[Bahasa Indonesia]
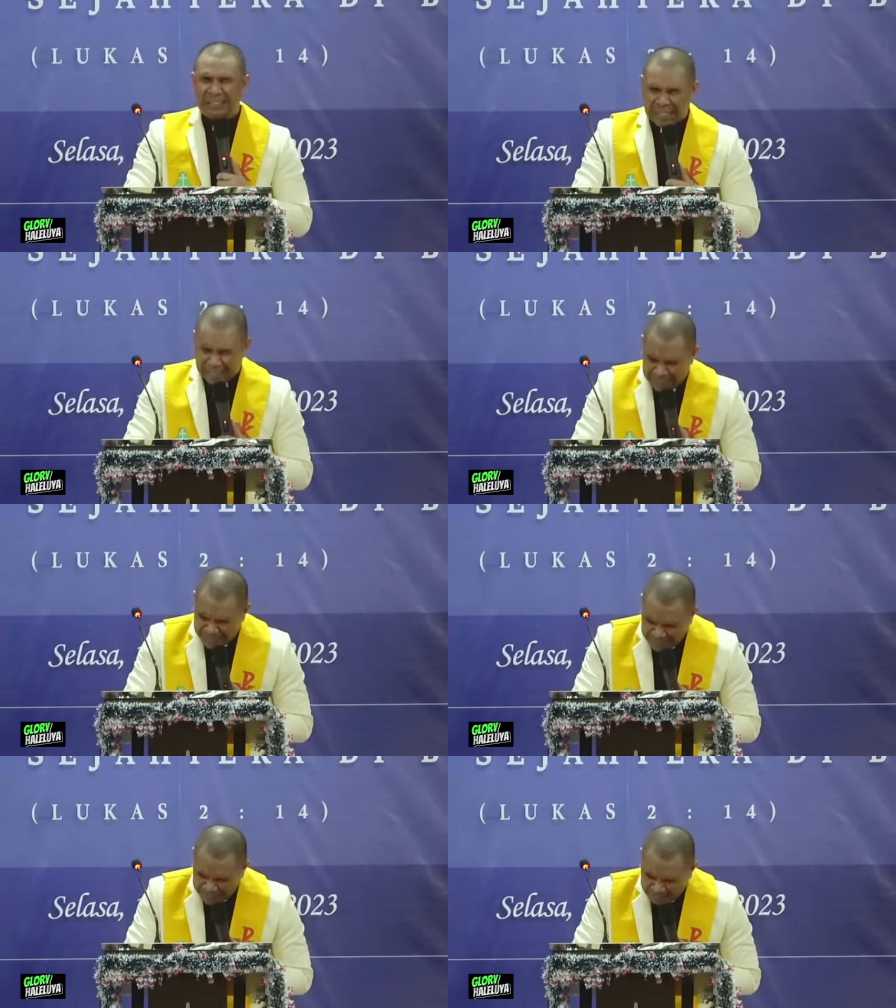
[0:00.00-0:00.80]

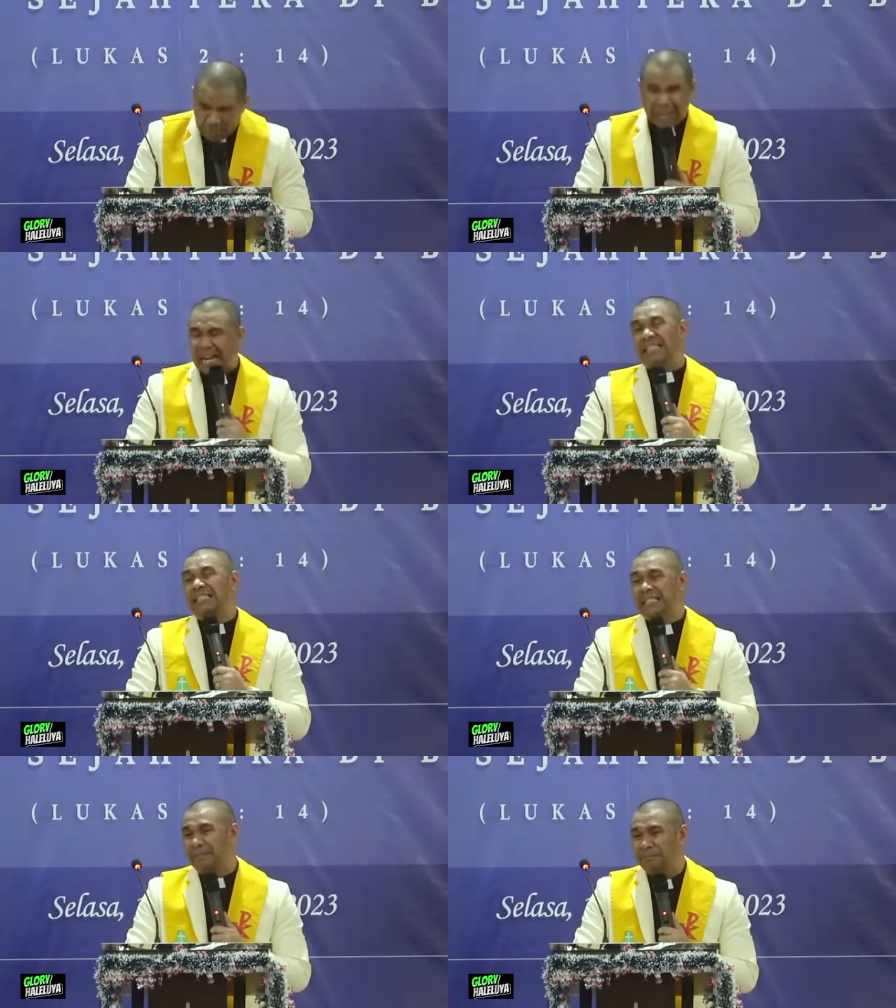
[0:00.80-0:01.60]
terima
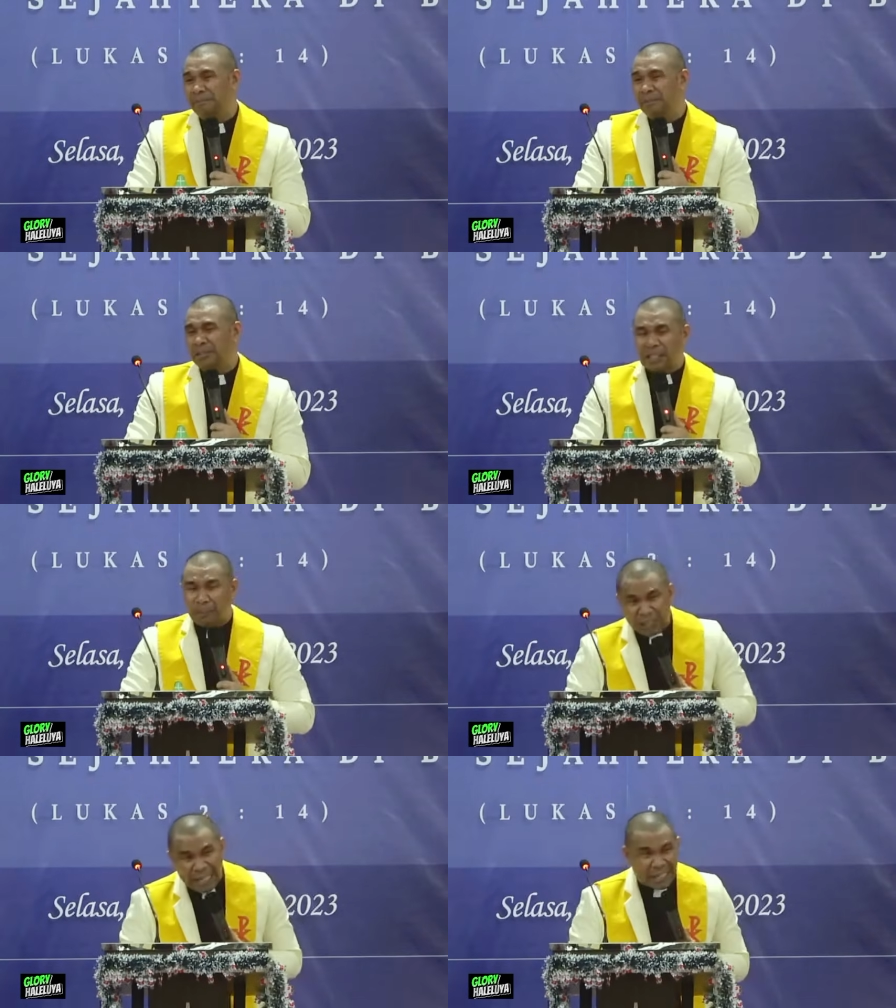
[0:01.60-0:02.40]
kasih. Saya
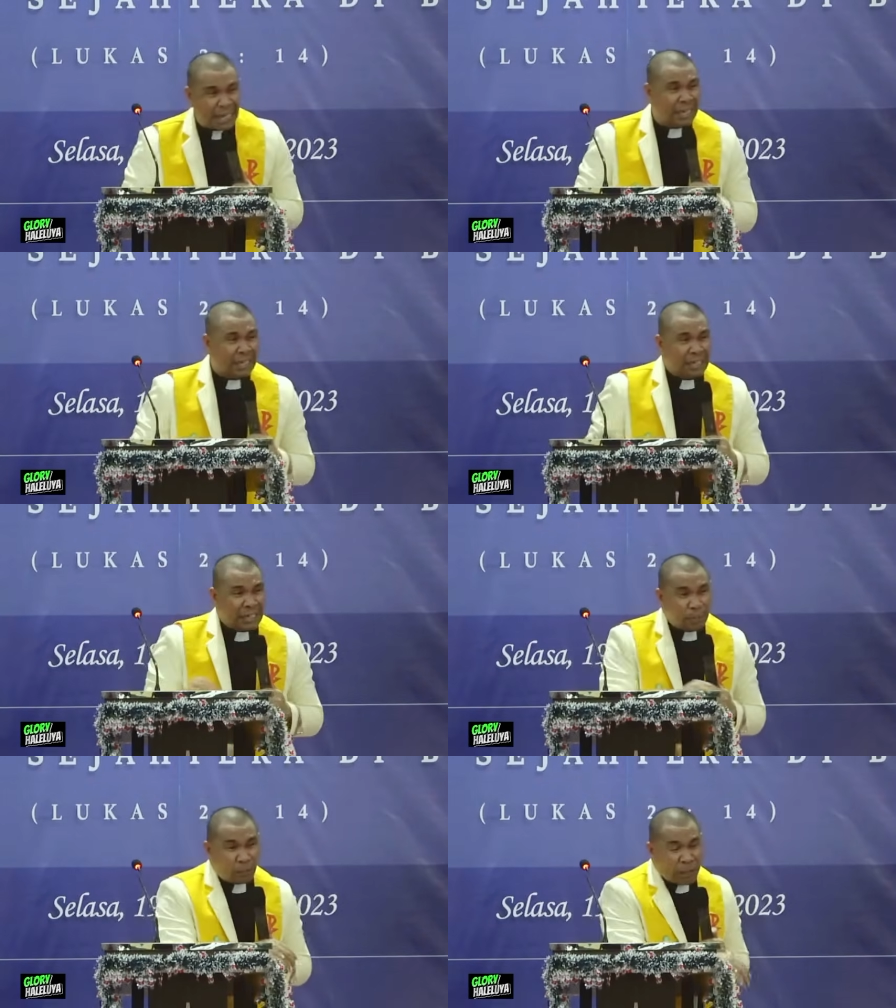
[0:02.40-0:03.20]
mau tanya,
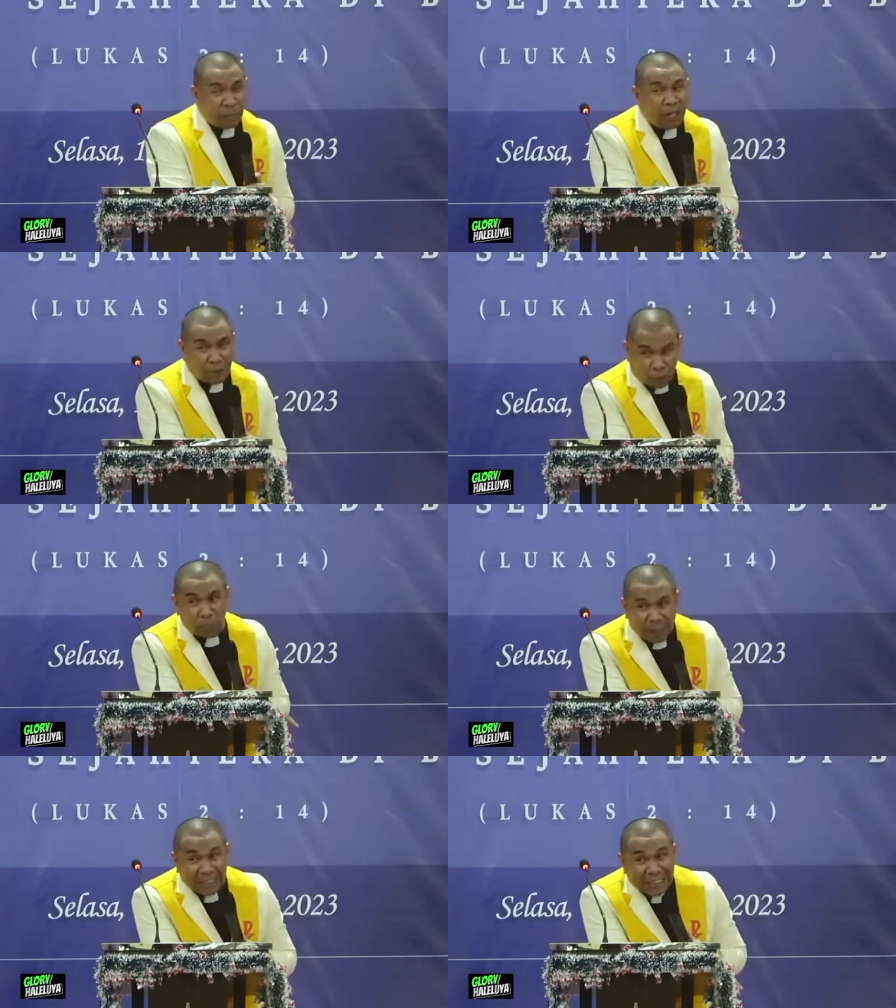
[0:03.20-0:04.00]
ibu-ibu langsung
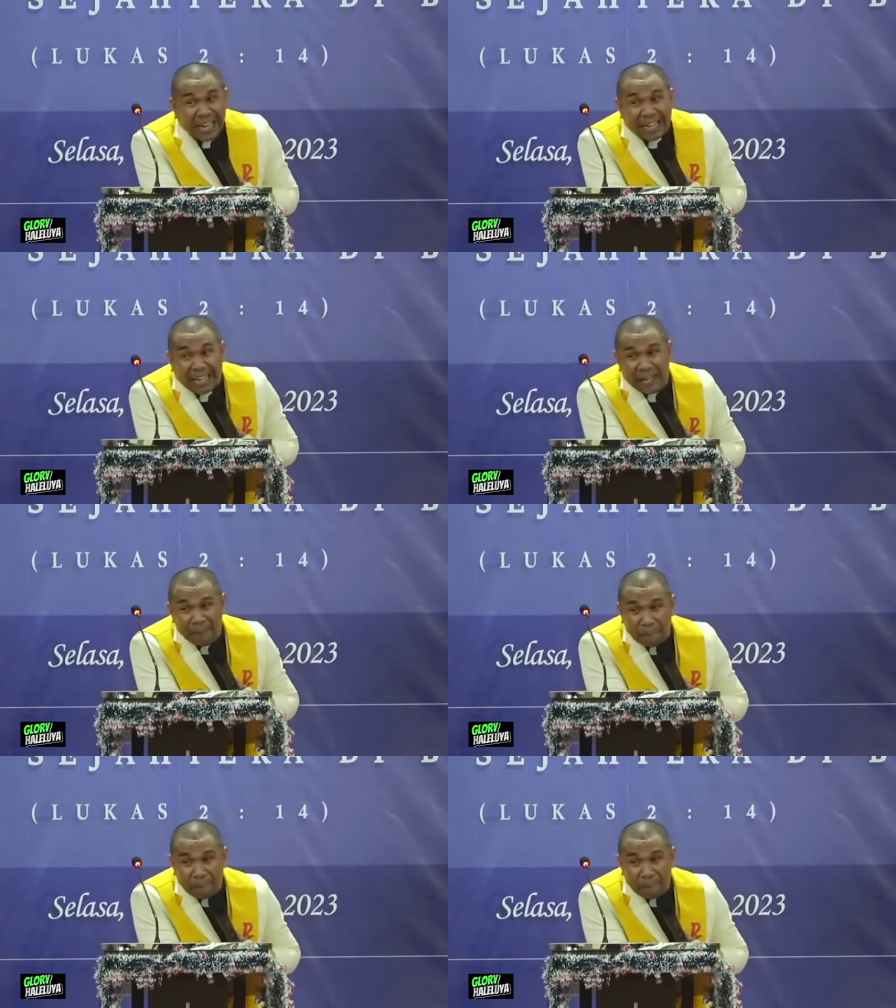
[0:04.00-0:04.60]
percaya.